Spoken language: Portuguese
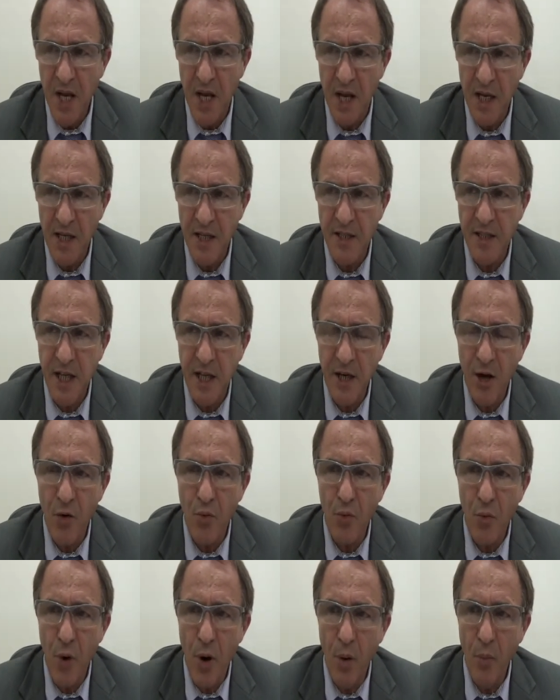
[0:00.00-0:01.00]
elas
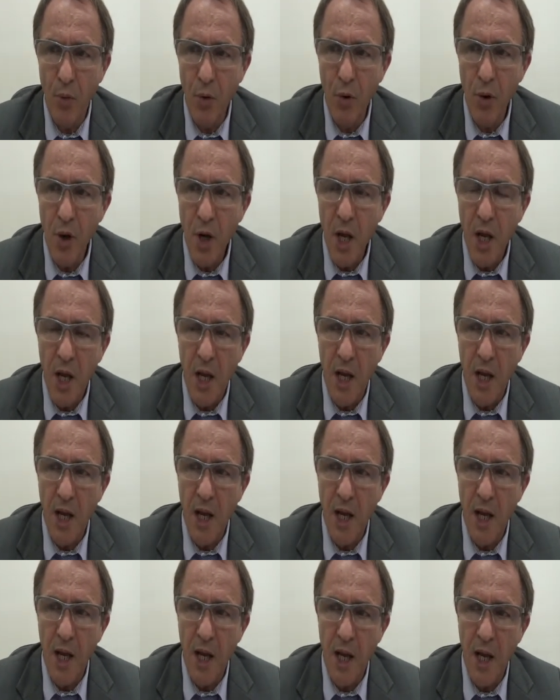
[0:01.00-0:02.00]
terão como
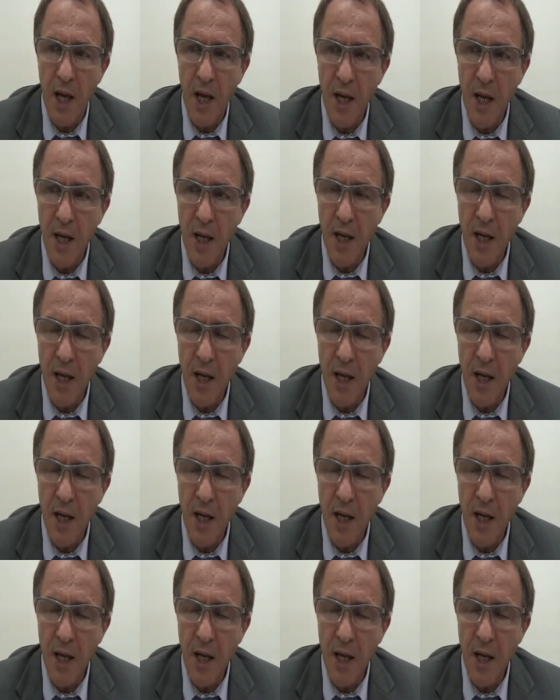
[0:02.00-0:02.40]
é,